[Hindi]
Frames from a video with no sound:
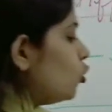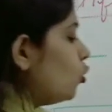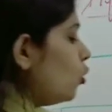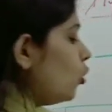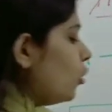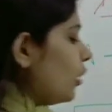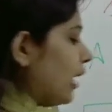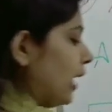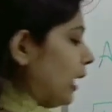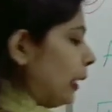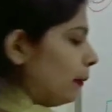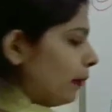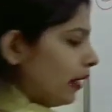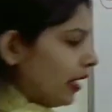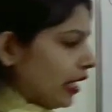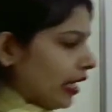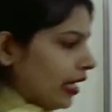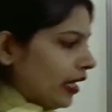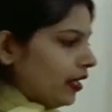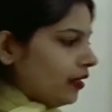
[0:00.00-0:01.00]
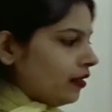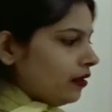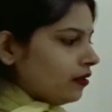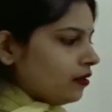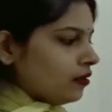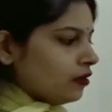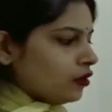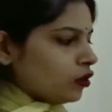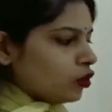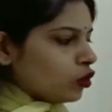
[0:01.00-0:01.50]
यू ए में है
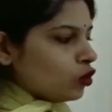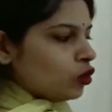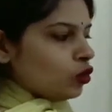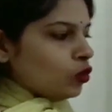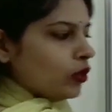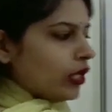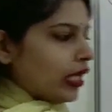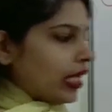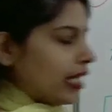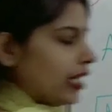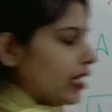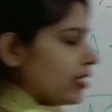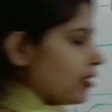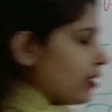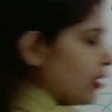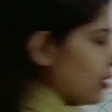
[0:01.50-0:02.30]
तो यू नहीं